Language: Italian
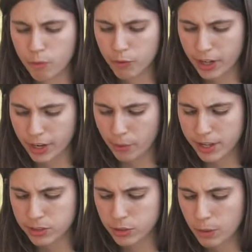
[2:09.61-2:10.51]
fare
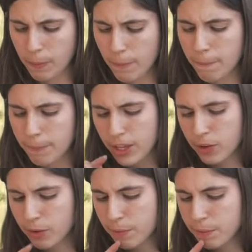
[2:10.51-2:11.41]
questo, però,